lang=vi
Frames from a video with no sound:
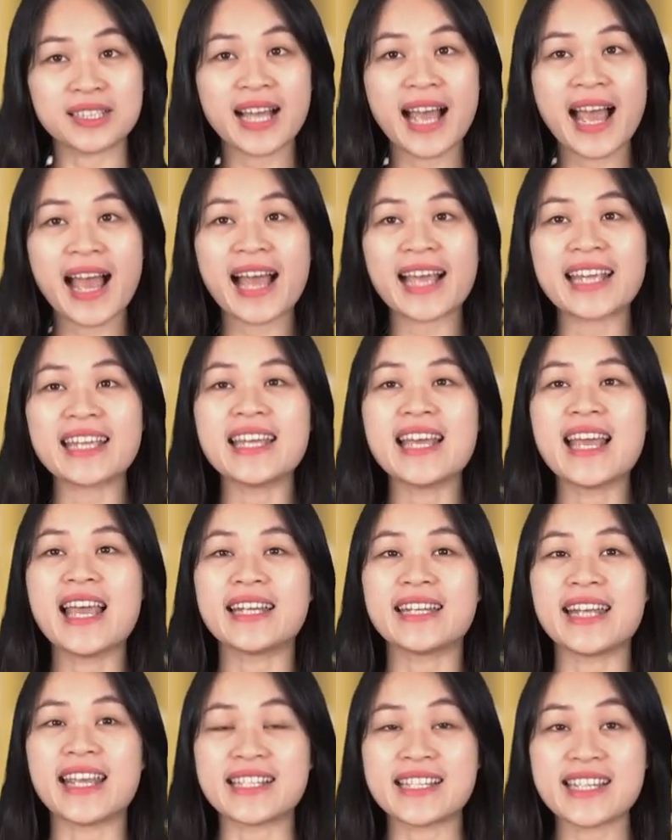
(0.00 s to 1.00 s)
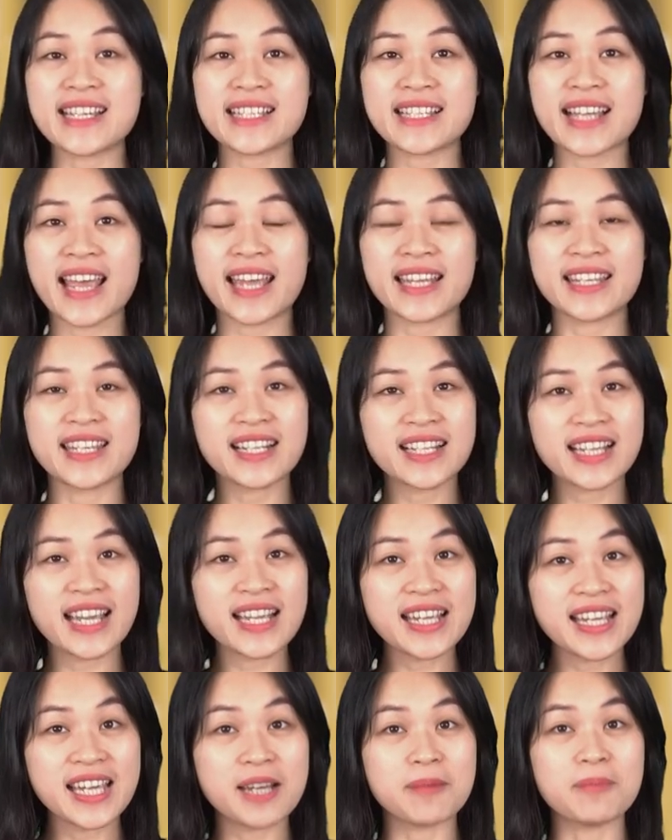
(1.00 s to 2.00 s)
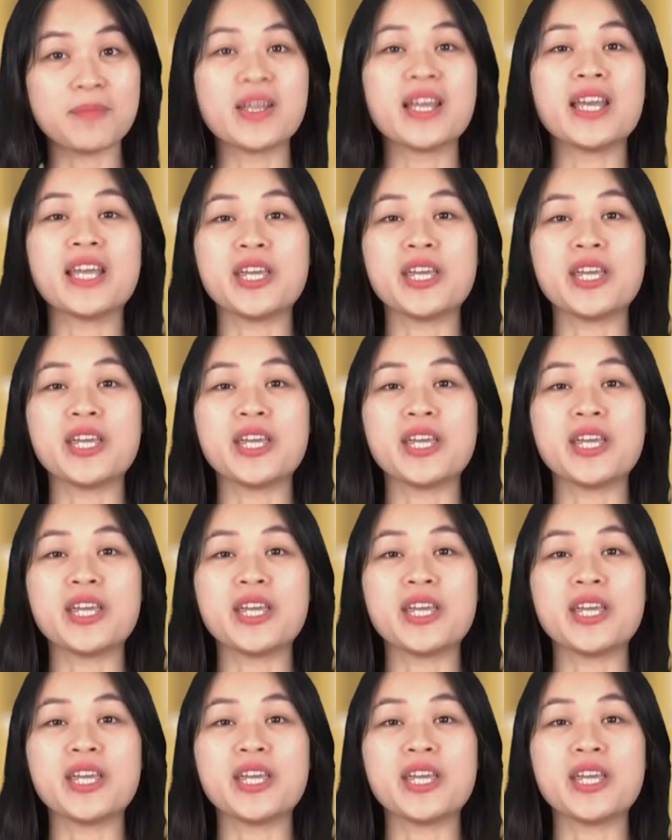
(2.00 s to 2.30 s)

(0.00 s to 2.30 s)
thứ hai để chia sẻ những kinh nghiệm,